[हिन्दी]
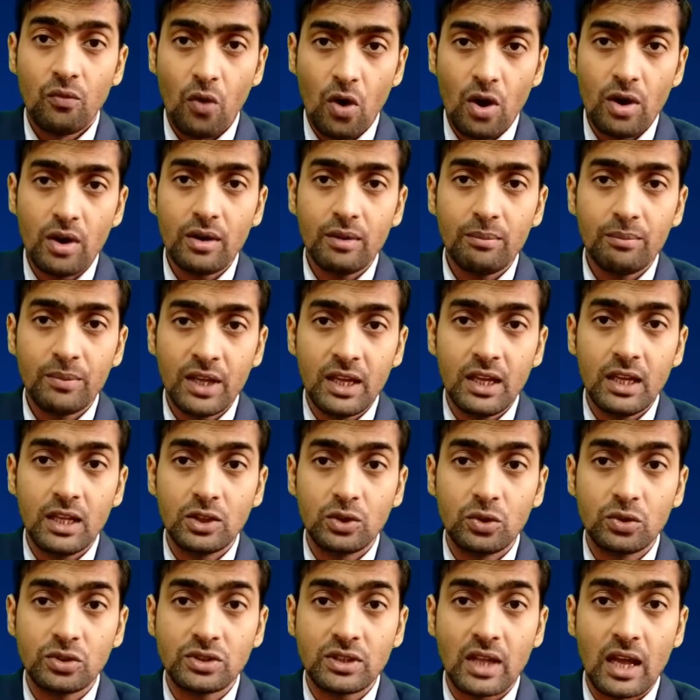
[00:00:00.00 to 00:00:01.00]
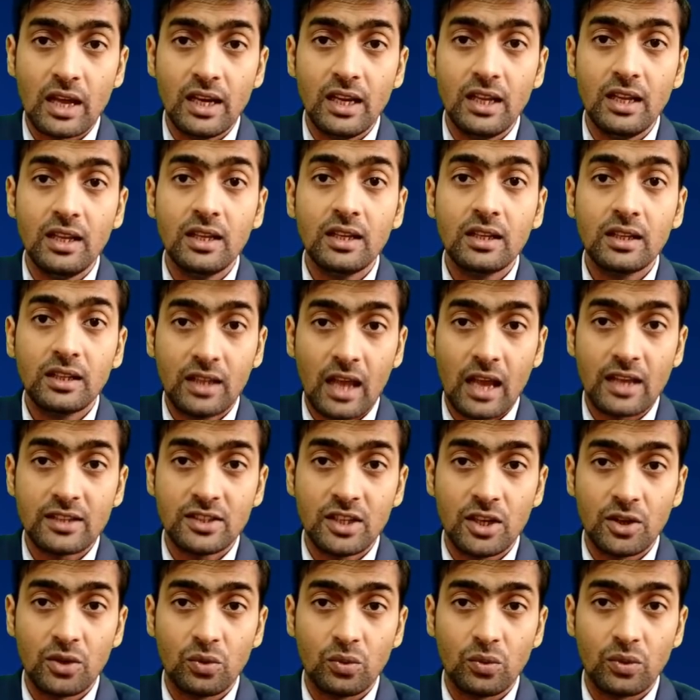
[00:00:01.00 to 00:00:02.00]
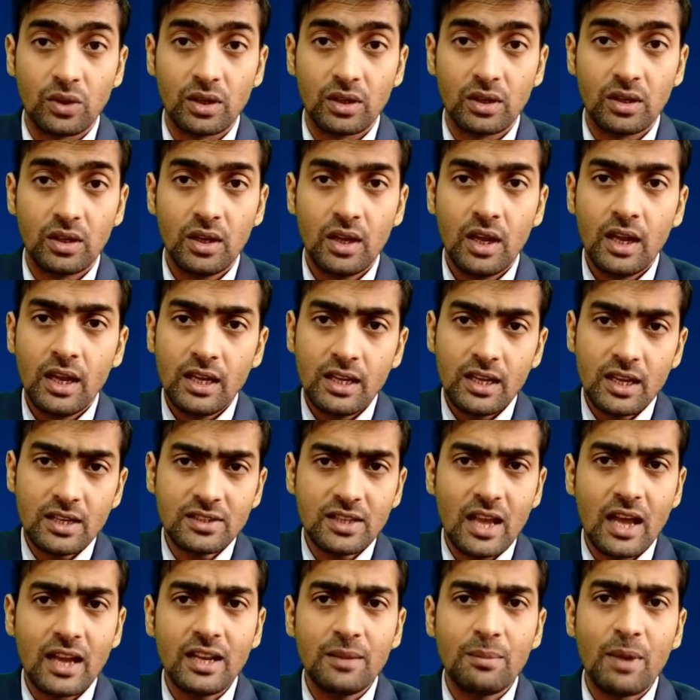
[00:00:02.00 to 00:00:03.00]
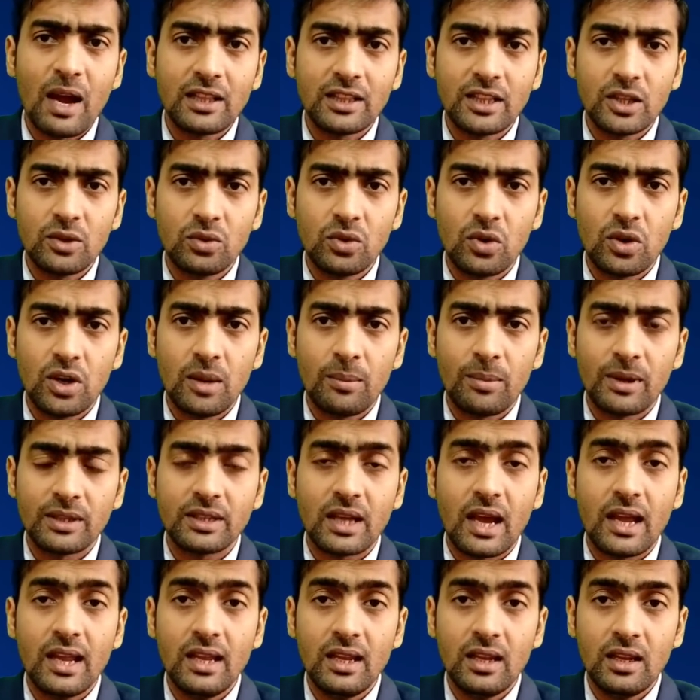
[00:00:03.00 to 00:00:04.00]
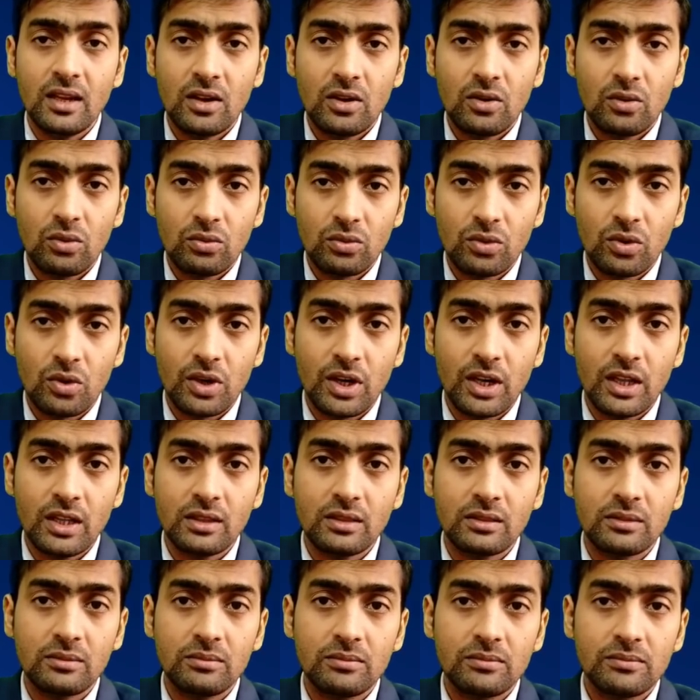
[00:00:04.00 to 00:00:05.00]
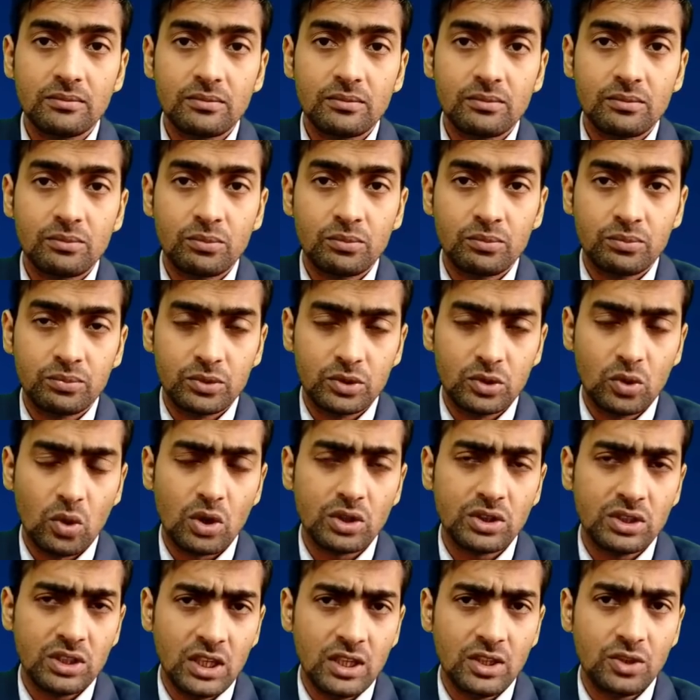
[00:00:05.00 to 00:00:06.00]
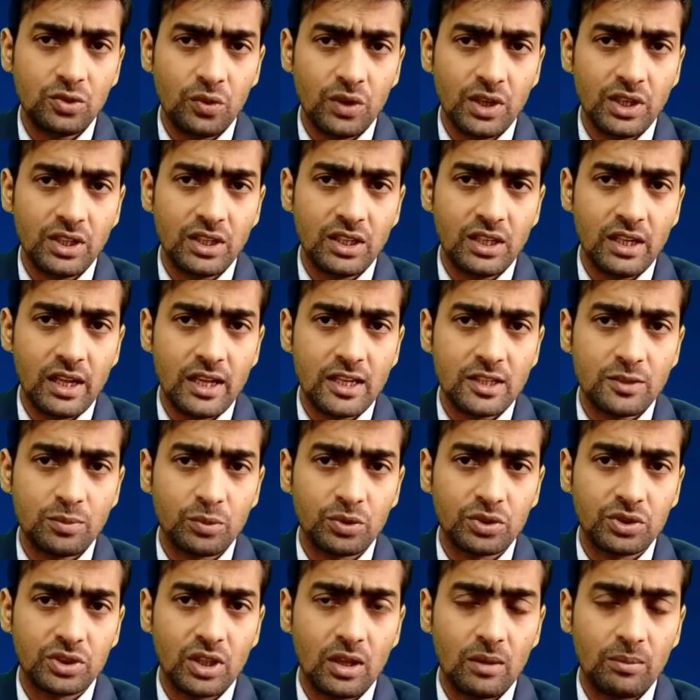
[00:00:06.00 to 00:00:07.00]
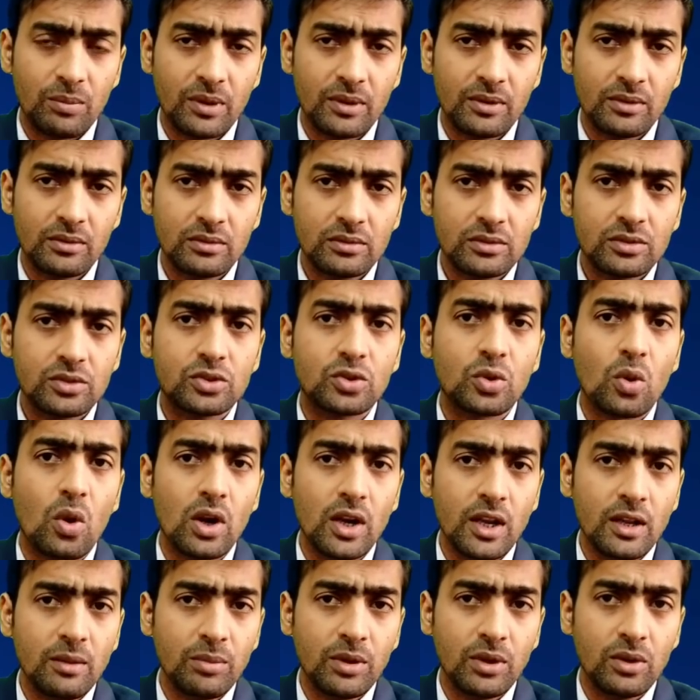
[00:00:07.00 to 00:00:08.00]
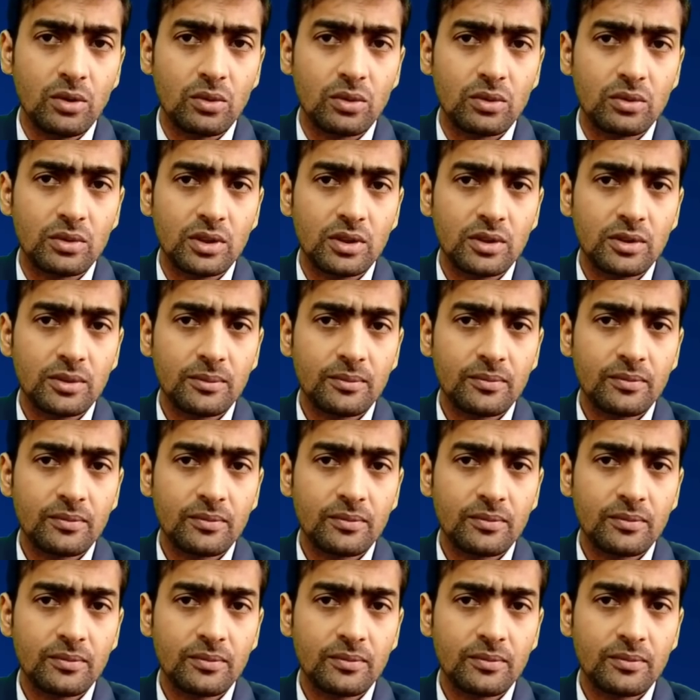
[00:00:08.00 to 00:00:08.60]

वो भी हिंदुस्तानी कैसे हुए ये सारी बातें उन्होंने बताई उन्होंने दो तीन ट्वीट किए इस मुद्दे पे ट्रोलिंग भी हुई